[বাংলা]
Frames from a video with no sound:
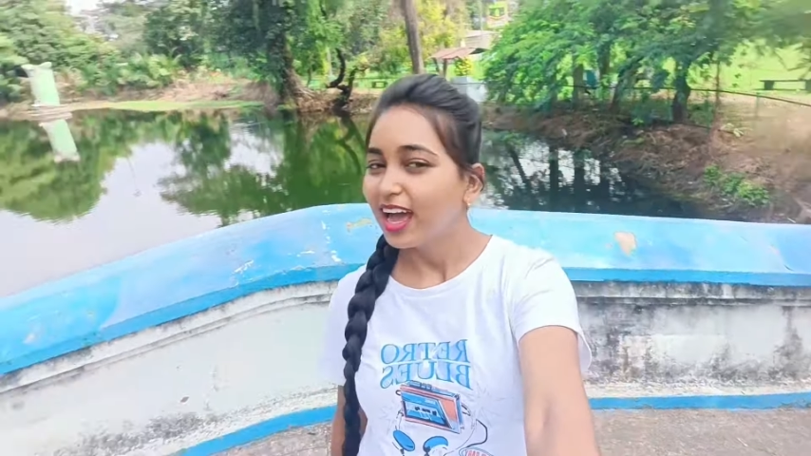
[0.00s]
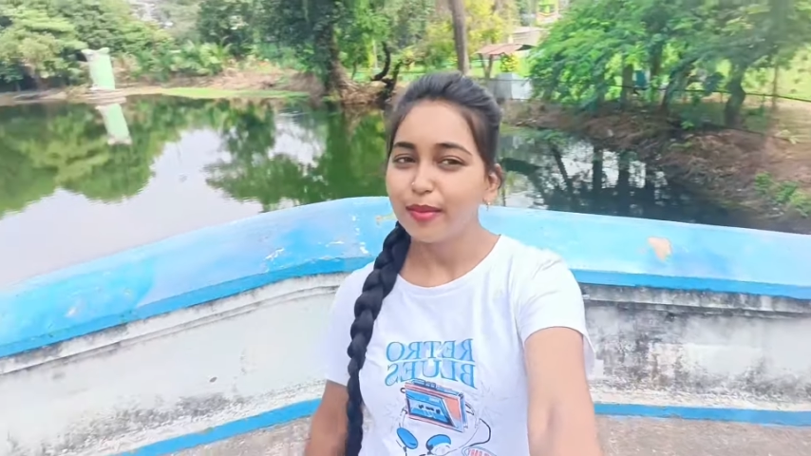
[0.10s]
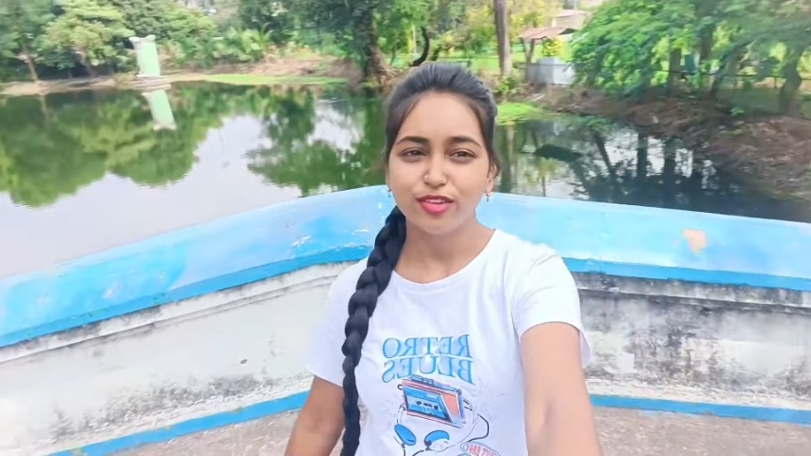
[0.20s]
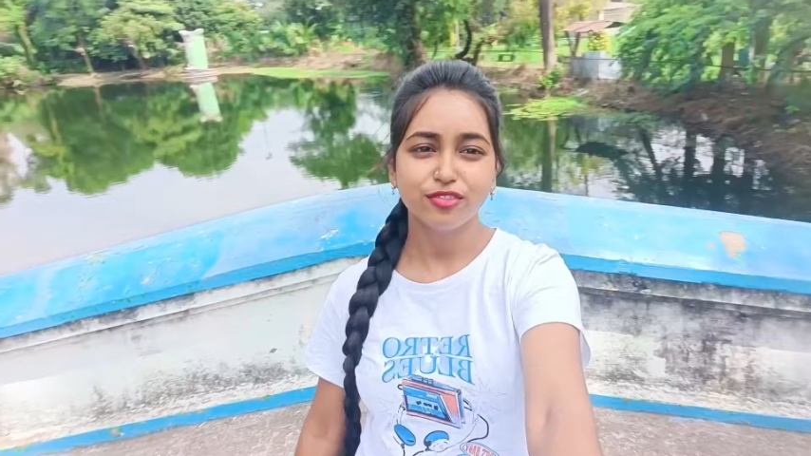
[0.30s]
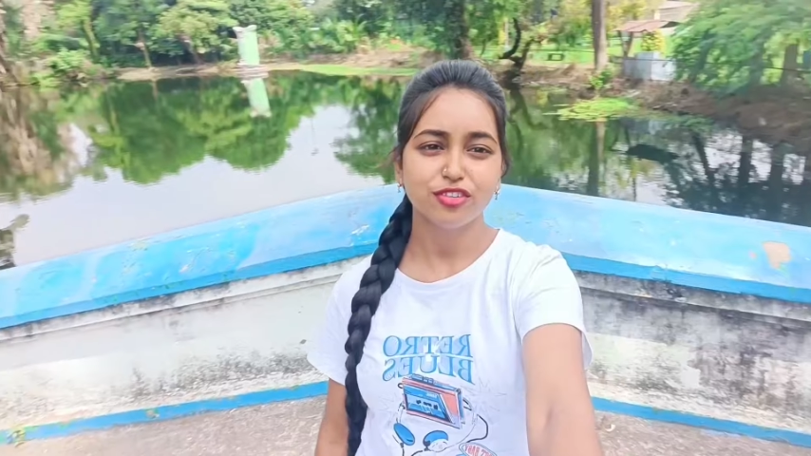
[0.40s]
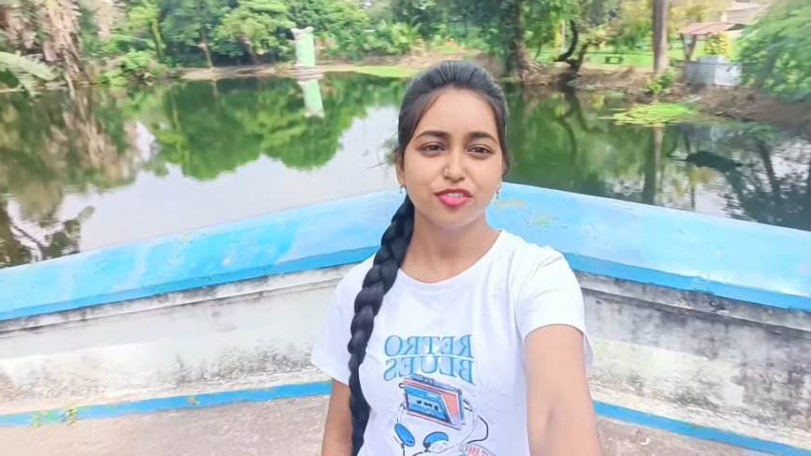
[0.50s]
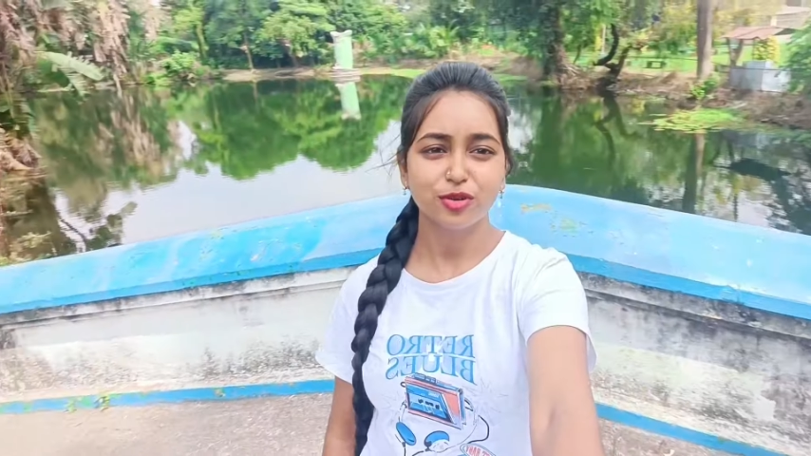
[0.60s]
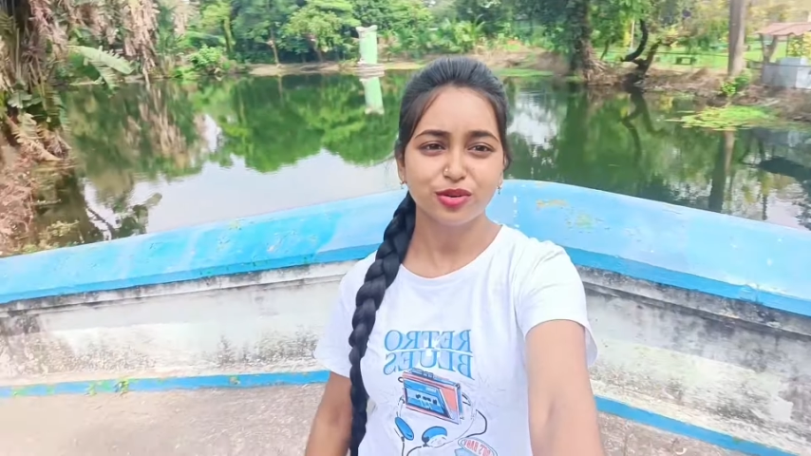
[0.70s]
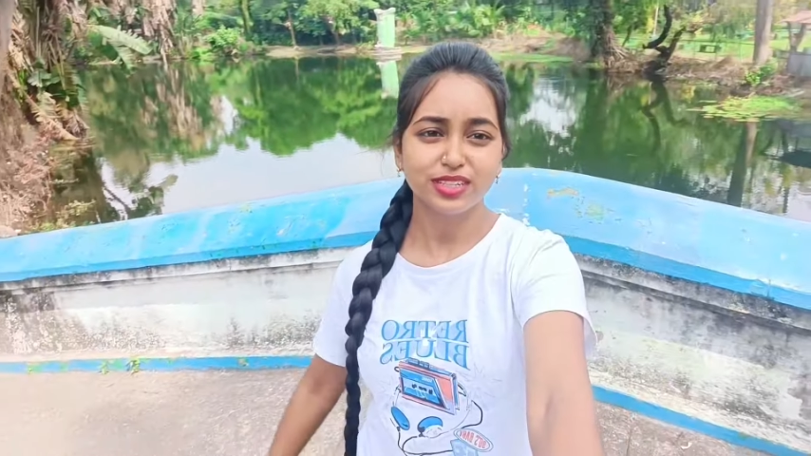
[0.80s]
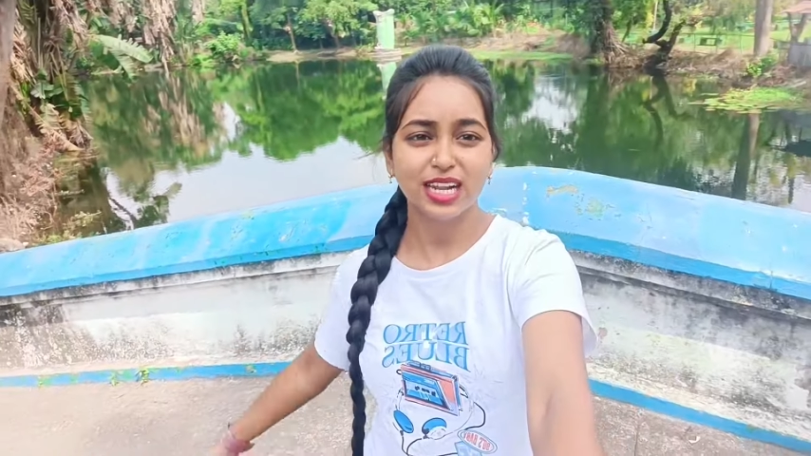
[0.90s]
আমি একটু ভিডিও
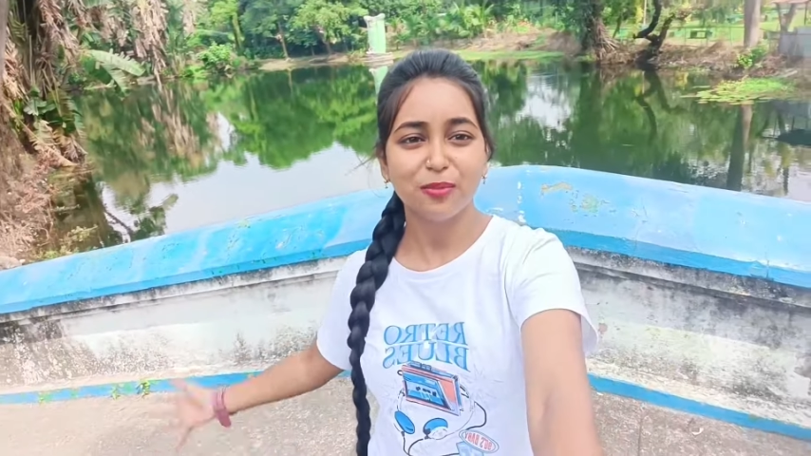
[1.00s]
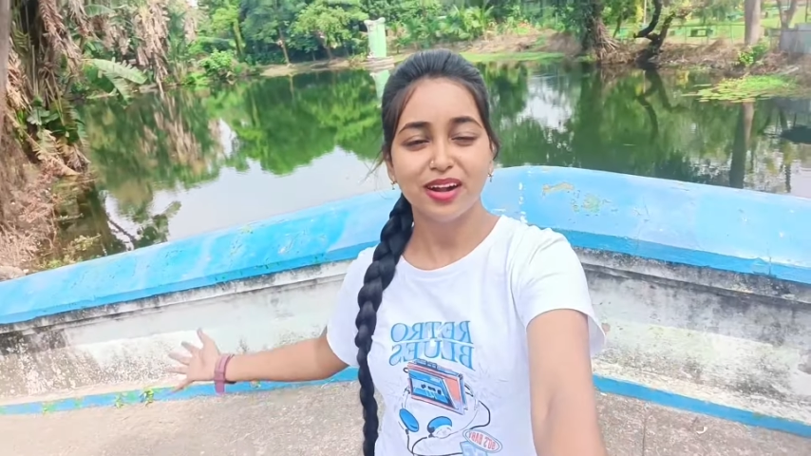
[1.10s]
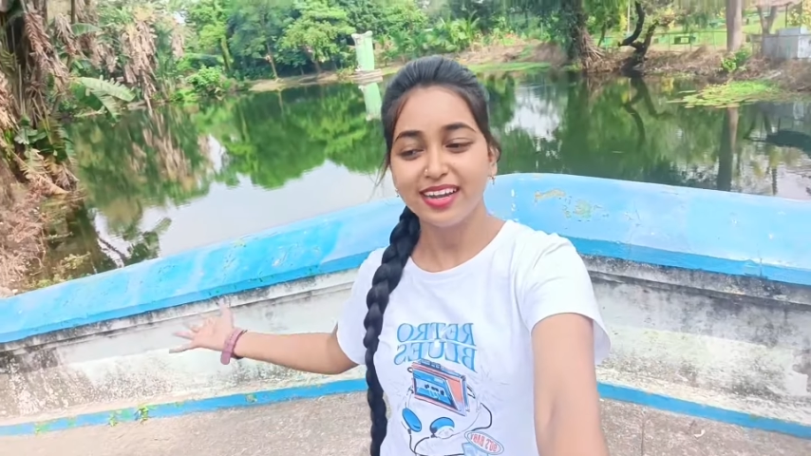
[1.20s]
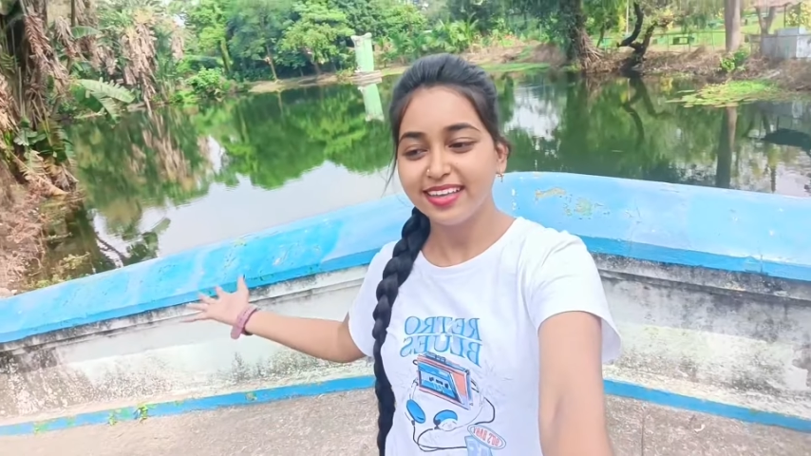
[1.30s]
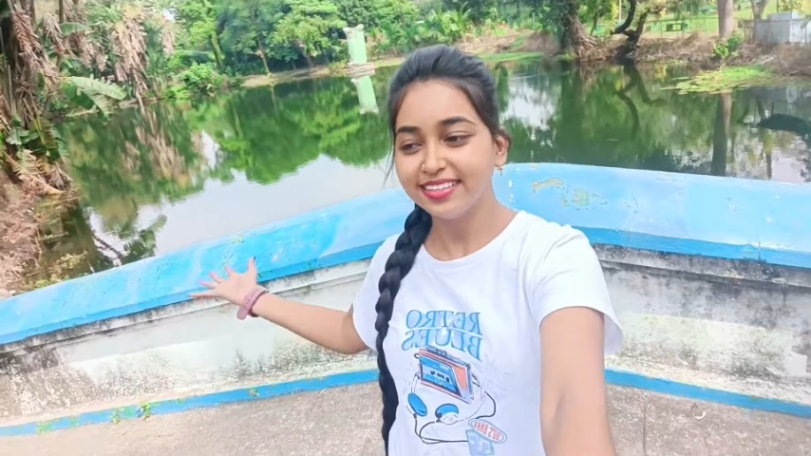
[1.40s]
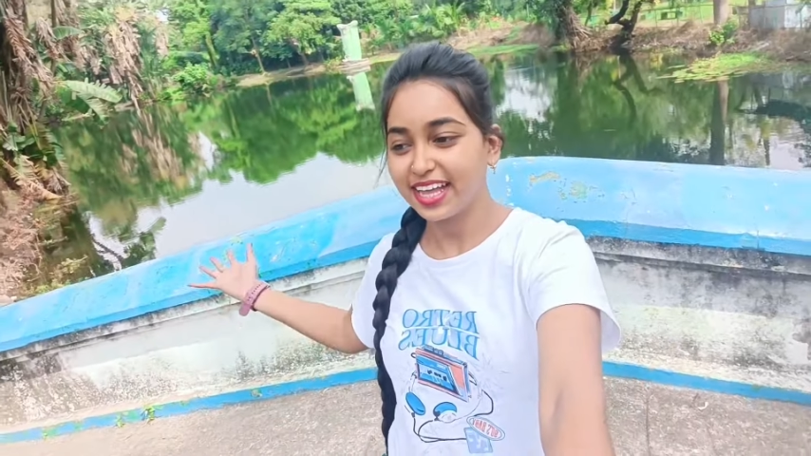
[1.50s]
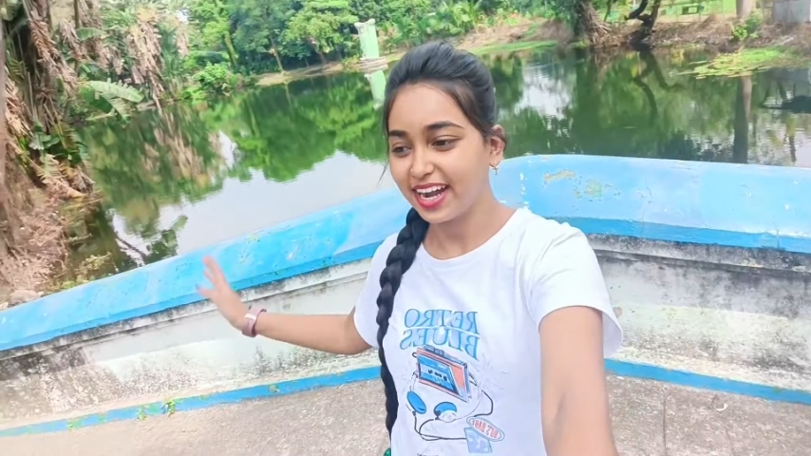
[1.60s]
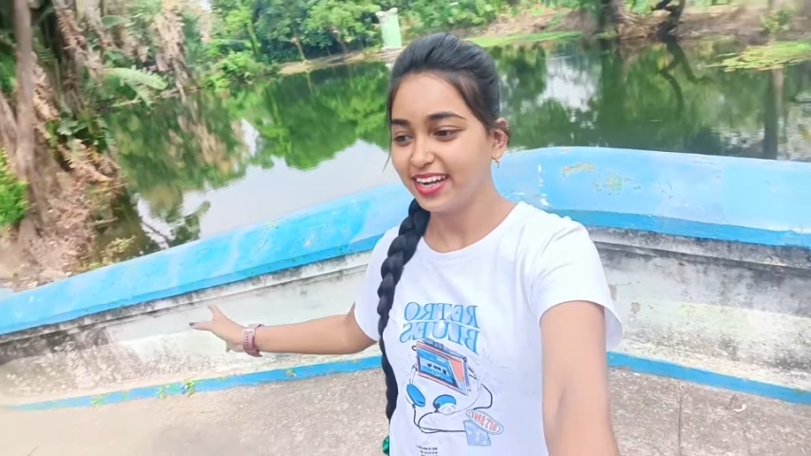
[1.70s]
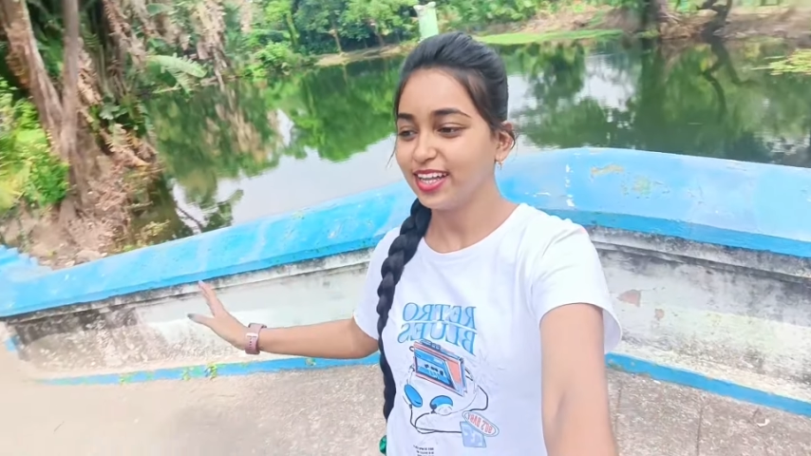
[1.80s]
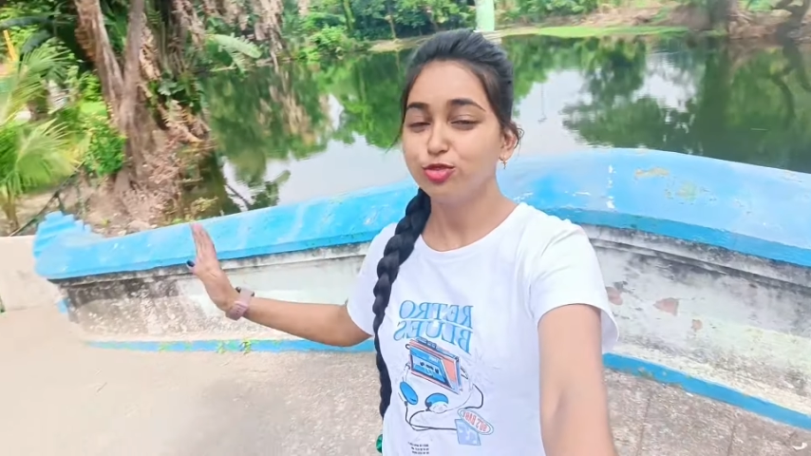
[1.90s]
ভিডিও করতেলাম আর এই
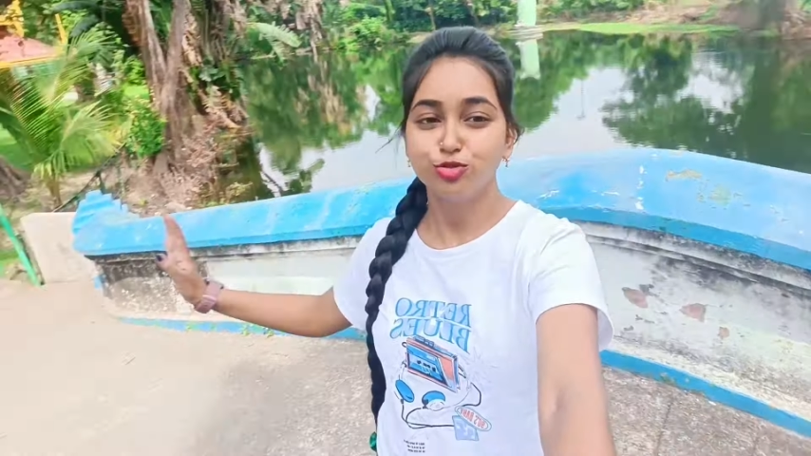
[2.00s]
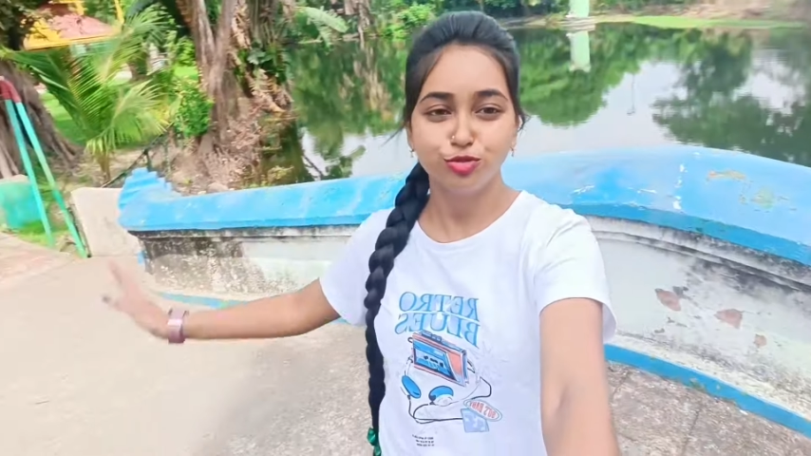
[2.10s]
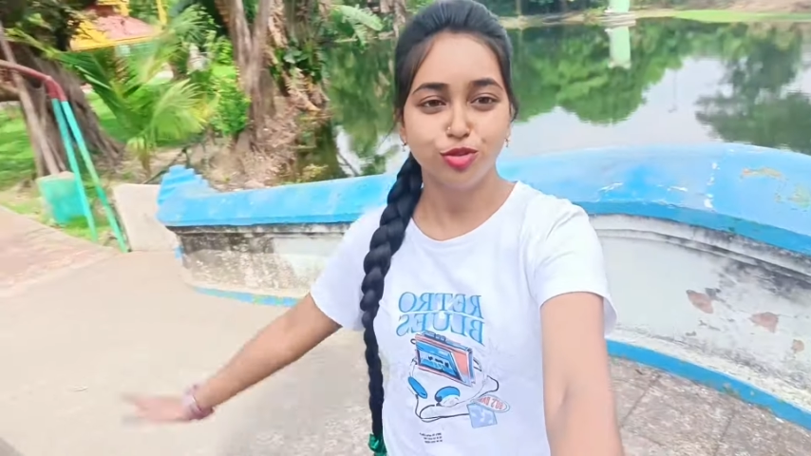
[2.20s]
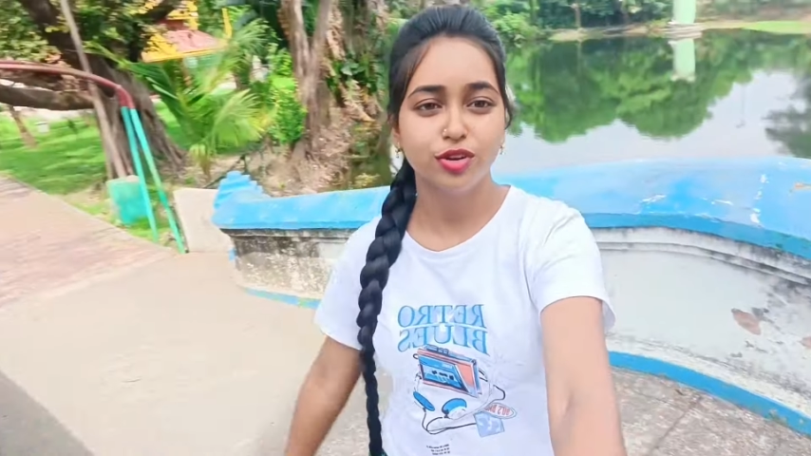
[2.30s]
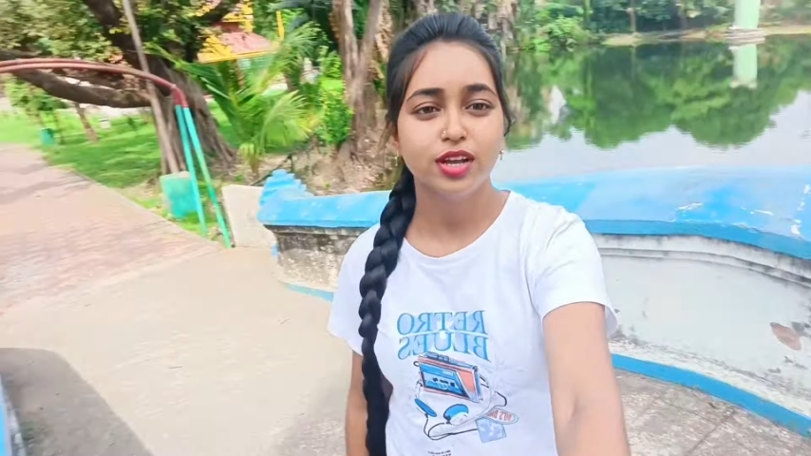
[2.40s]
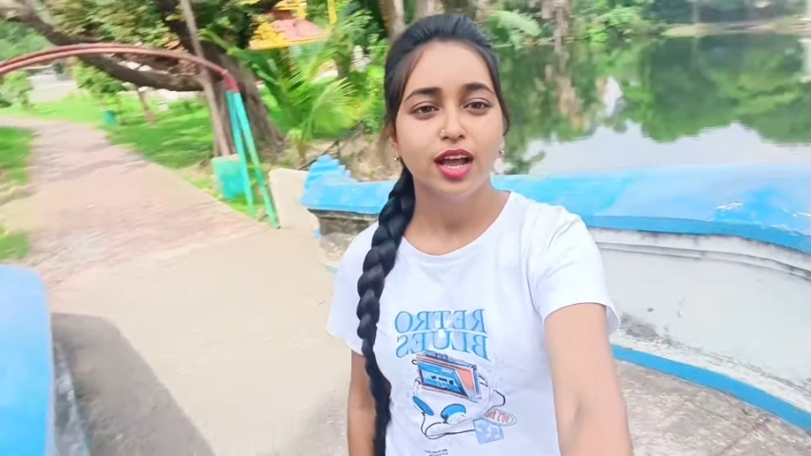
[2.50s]
জায়গাটা এত সুন্দর